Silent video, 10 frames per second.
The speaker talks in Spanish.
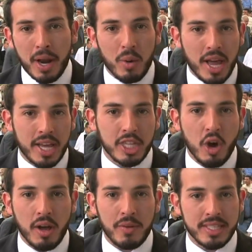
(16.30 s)
para una
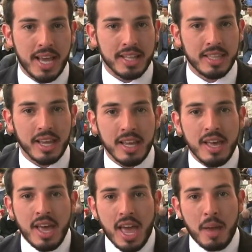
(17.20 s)
gestión eficiente,
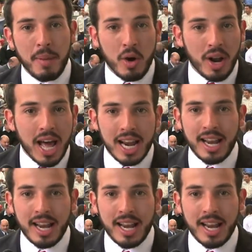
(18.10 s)
en mejorar